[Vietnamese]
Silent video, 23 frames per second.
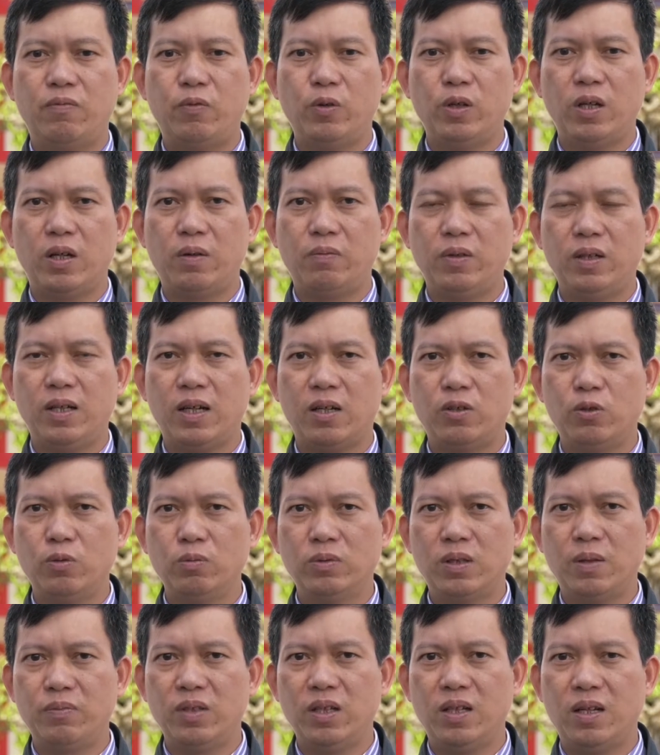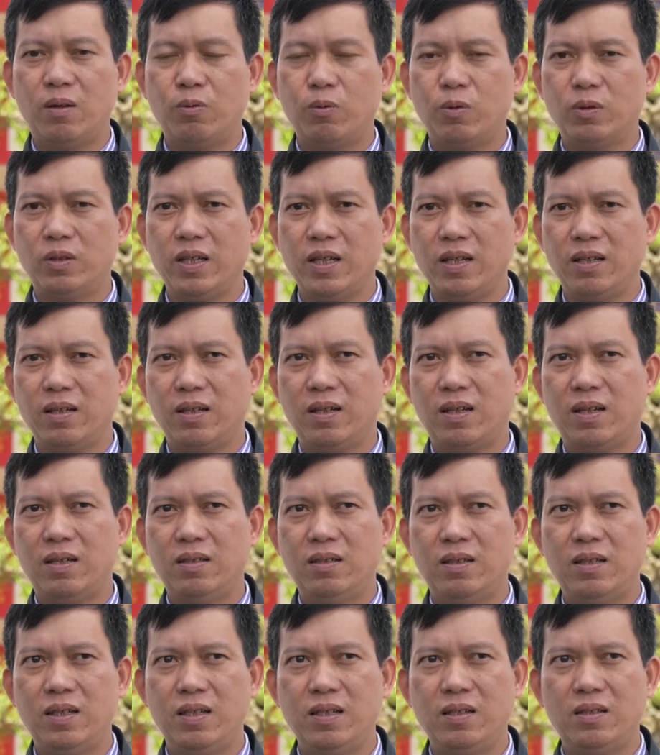phối hợp với cả Trung tâm Tin học của tỉnh là
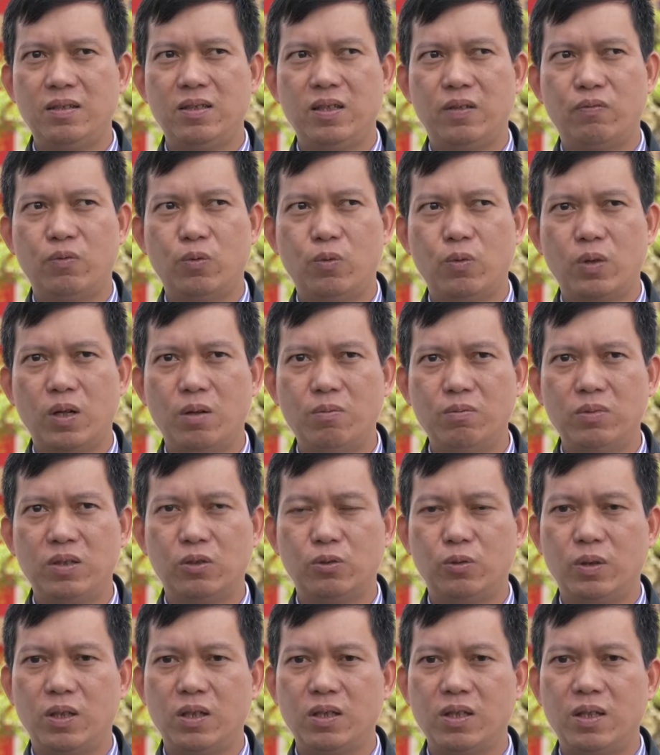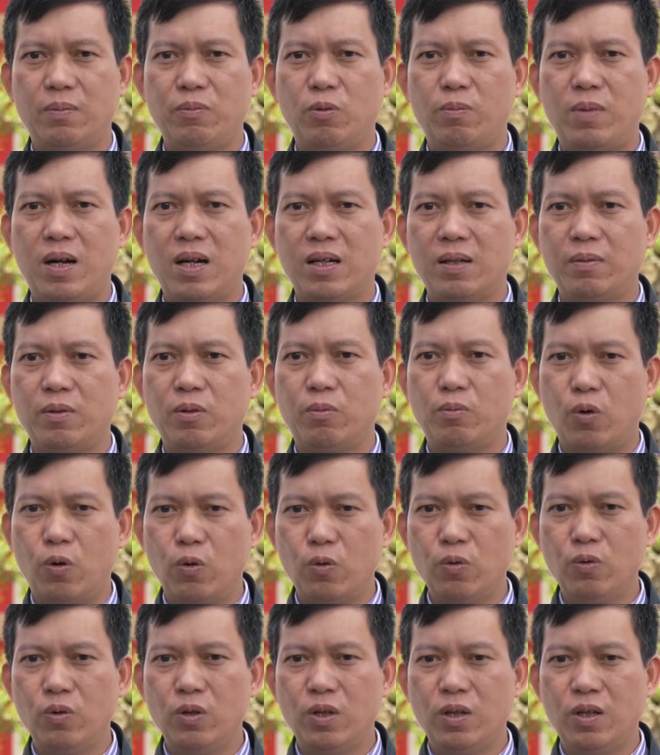đưa lên dịch vụ công trực tuyến cấp độ 3, cấp độ
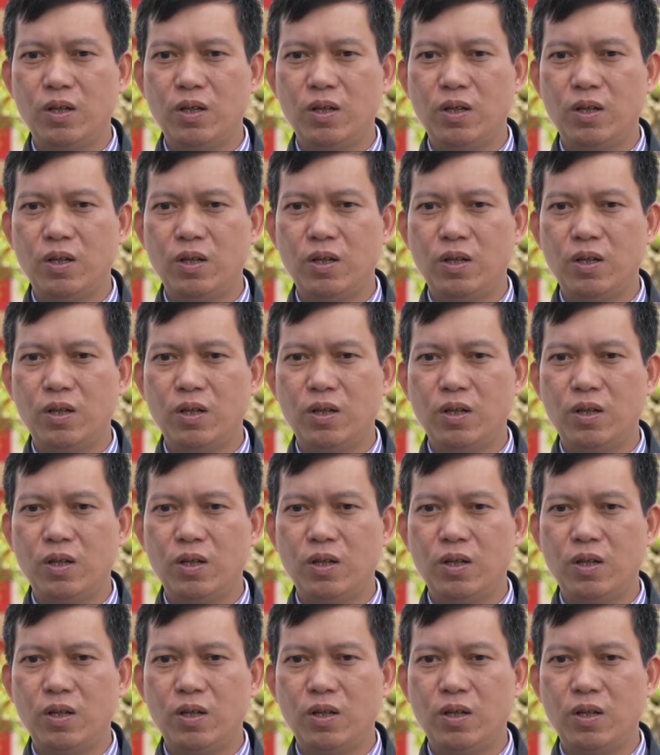4.